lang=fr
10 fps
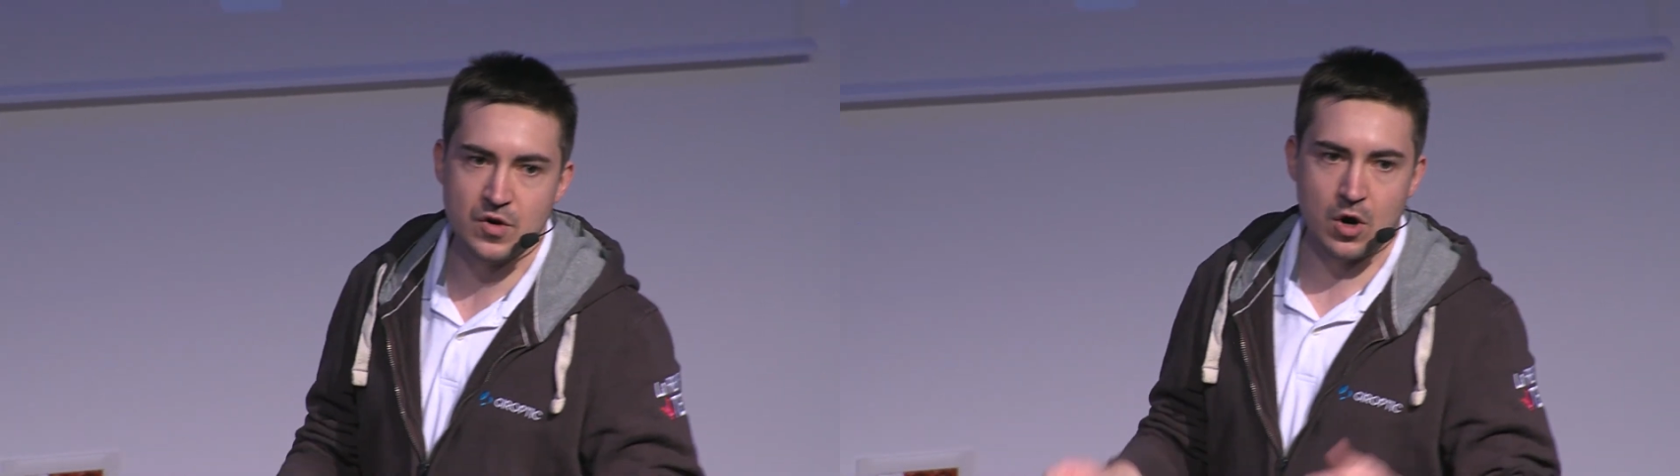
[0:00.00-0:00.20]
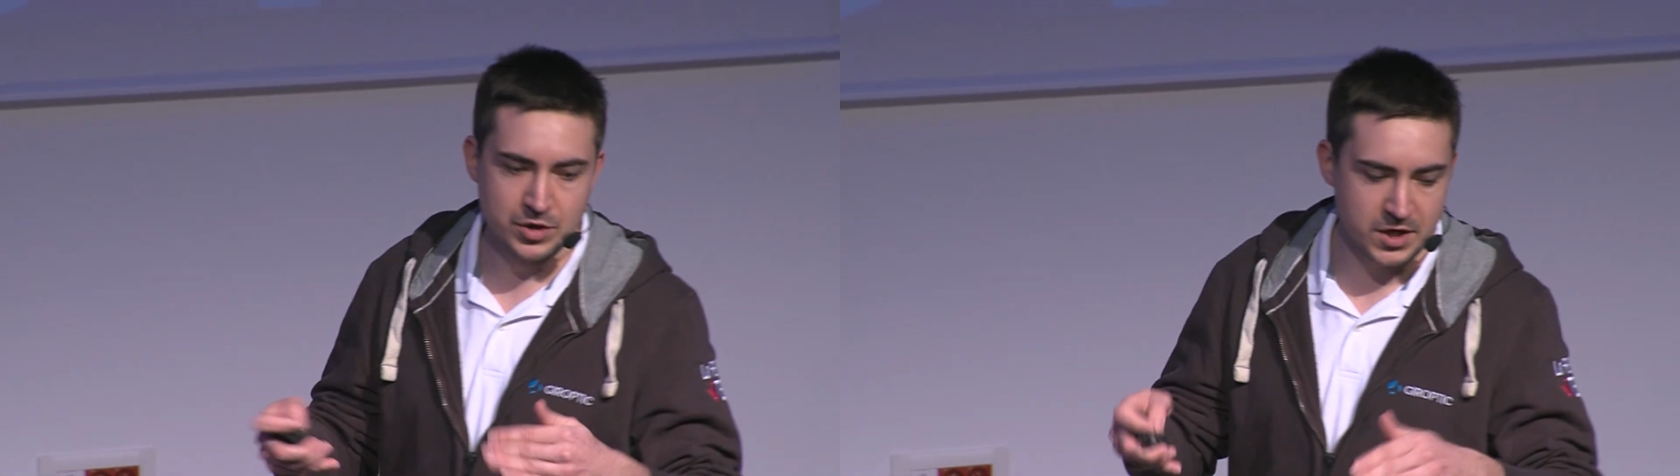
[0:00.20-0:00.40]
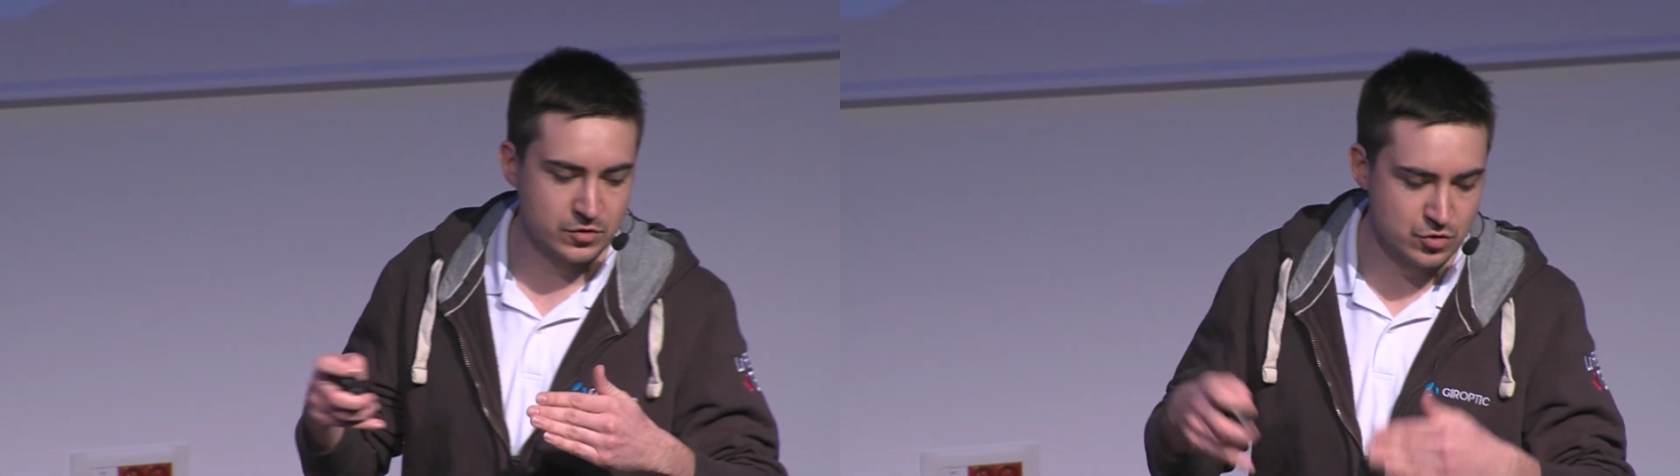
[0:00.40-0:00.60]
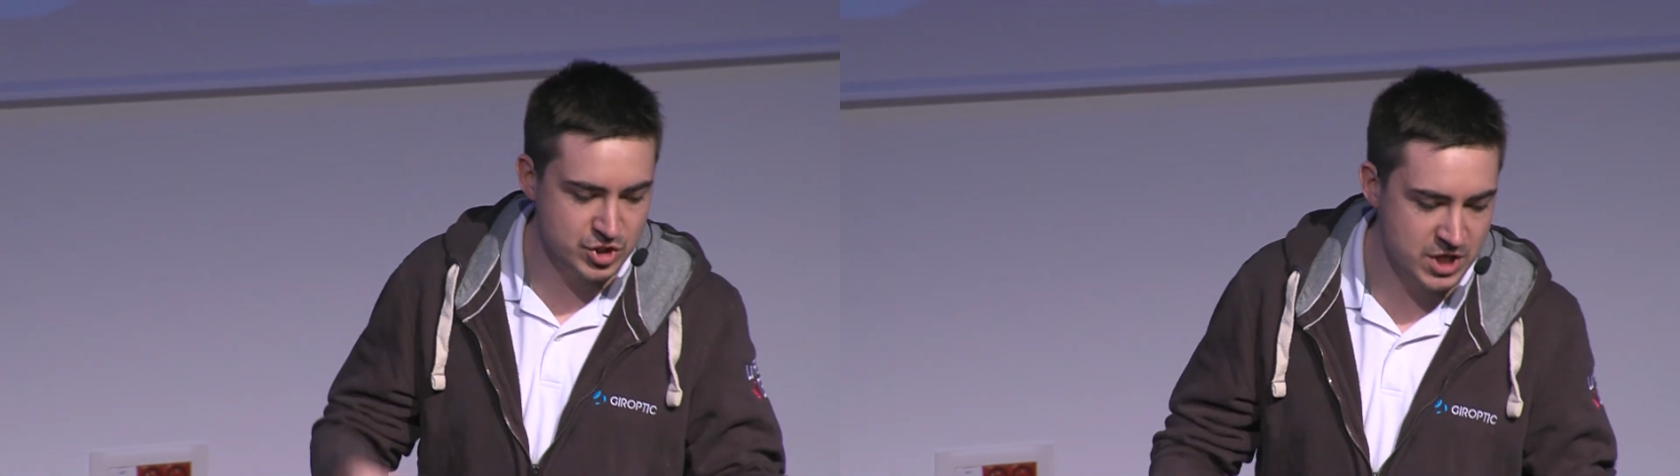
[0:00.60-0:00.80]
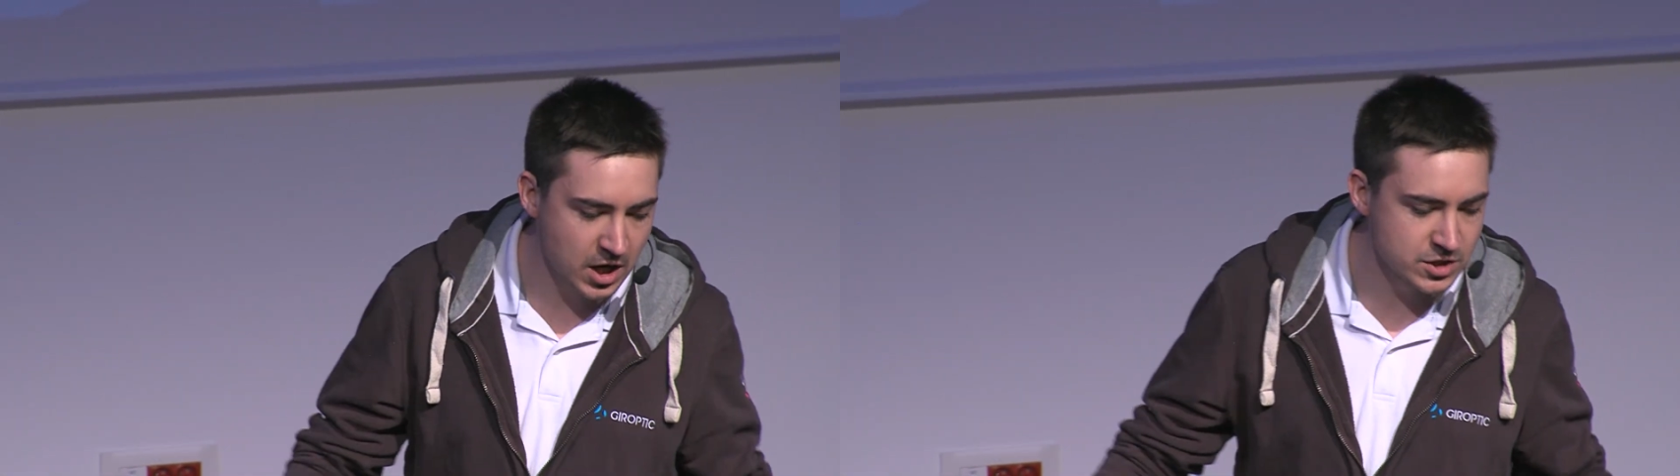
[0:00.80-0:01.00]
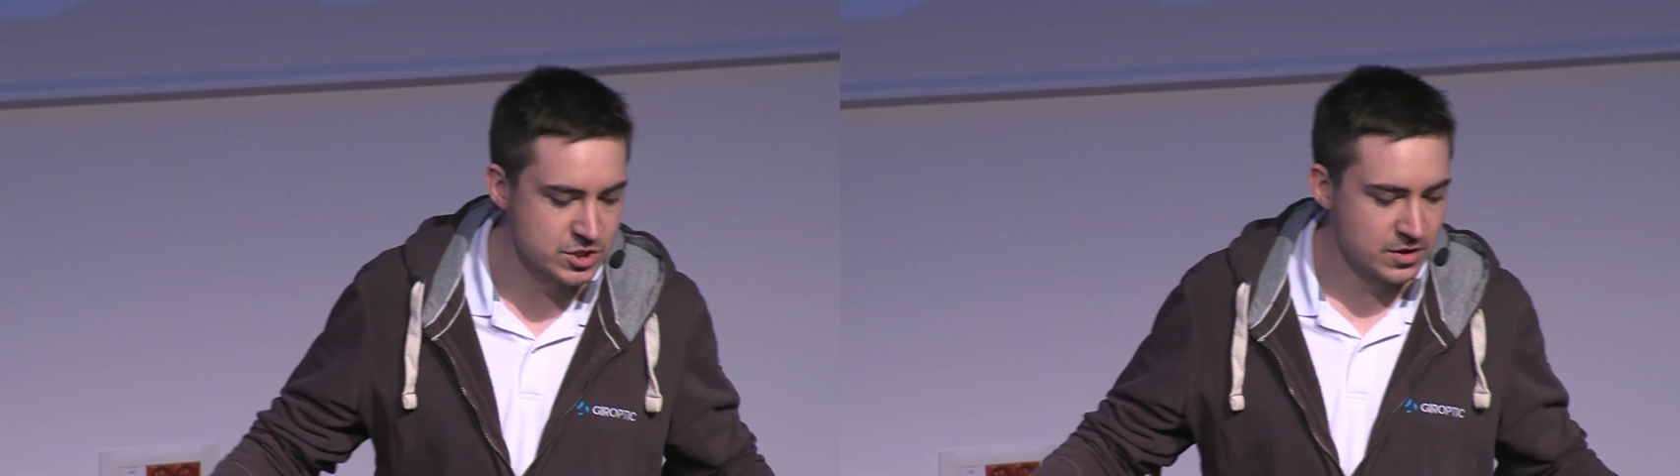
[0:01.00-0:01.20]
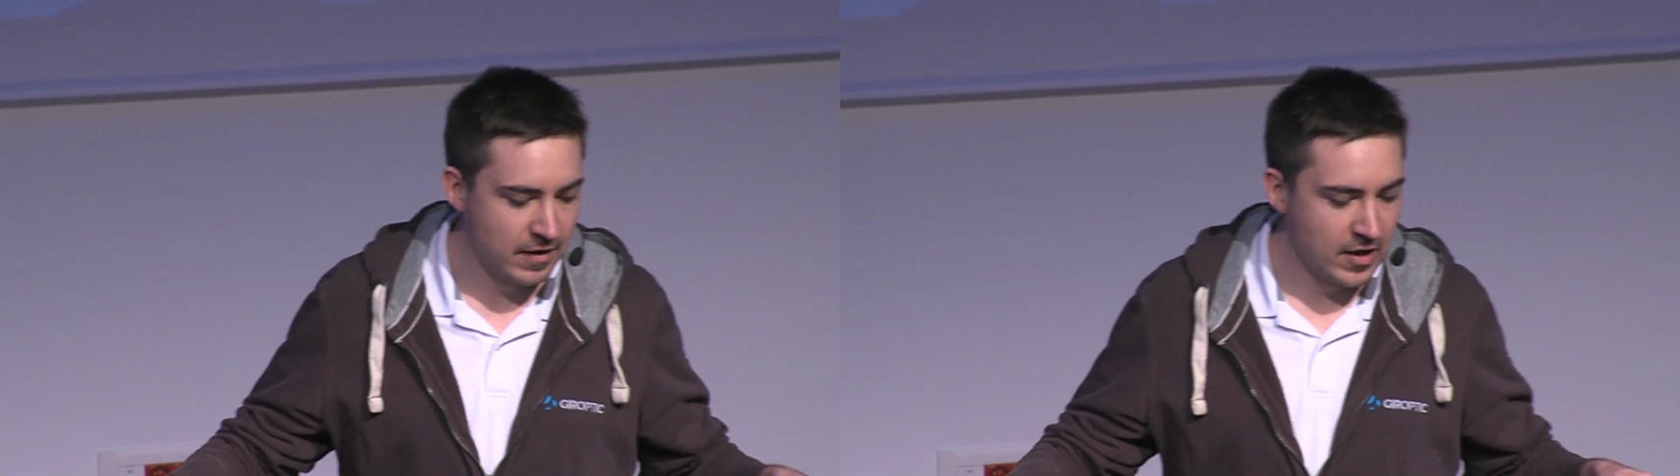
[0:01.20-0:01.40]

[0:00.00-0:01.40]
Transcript: en cas de charge